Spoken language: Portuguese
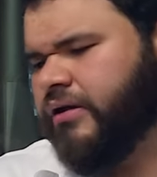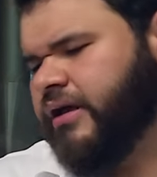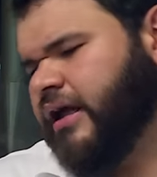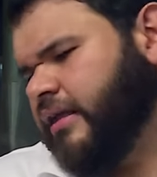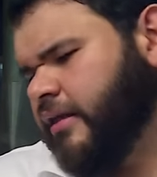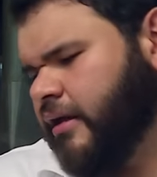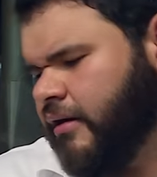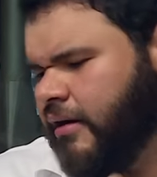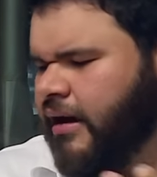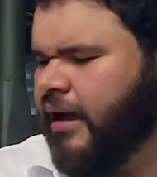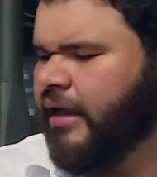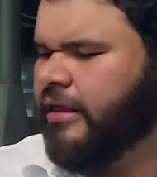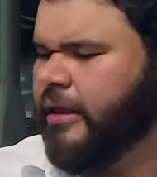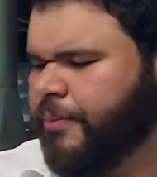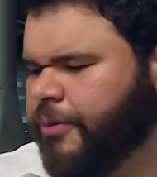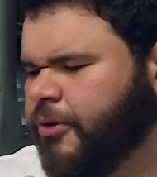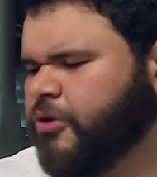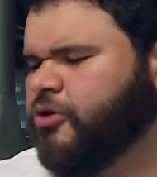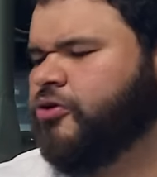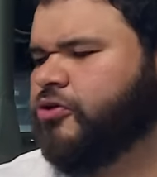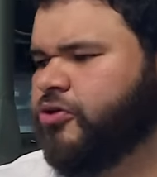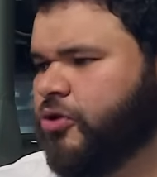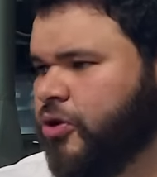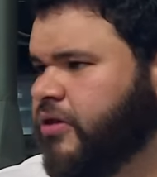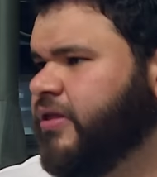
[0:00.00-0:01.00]
Cada, cada
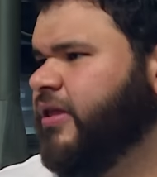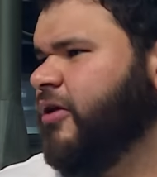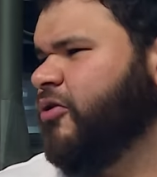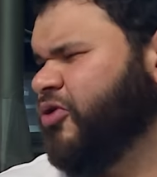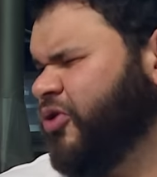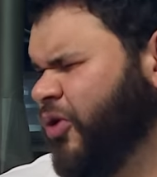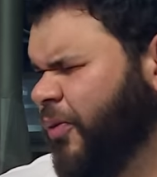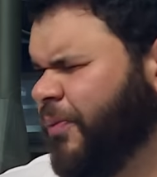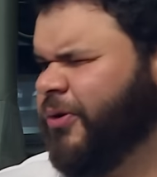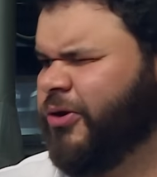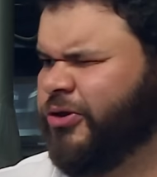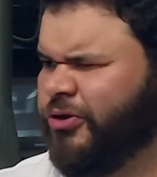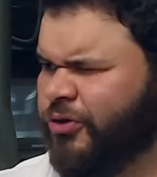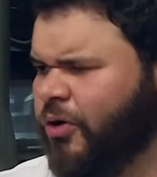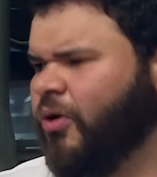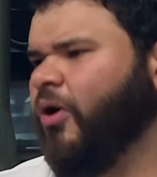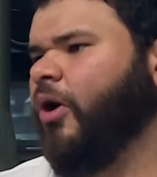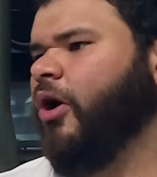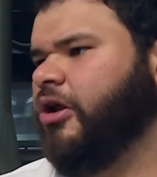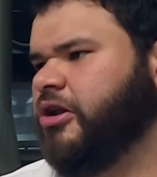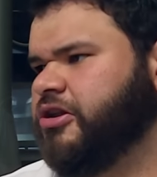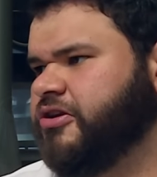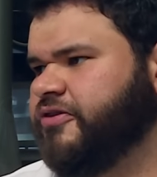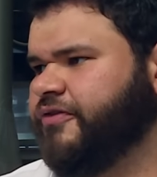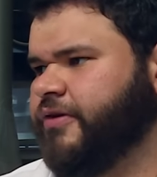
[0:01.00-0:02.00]
produtor tem o seu
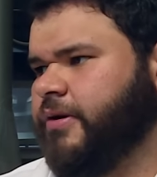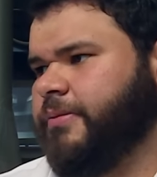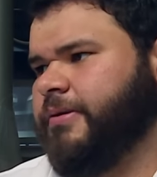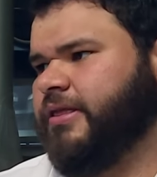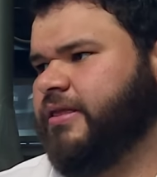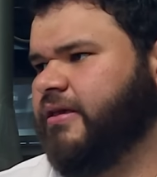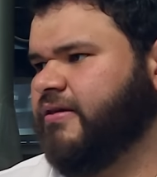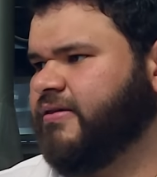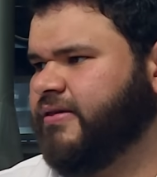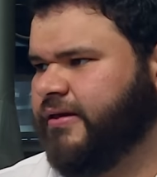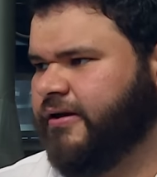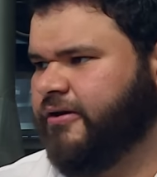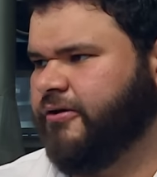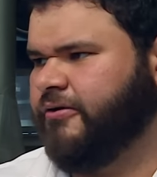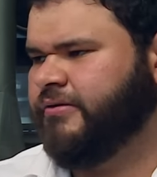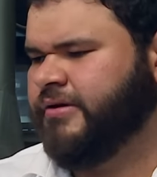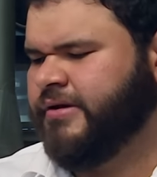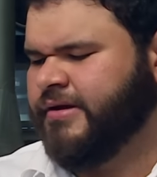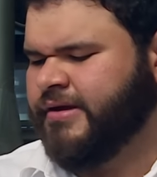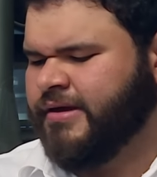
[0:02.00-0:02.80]
protocolo de fermentação,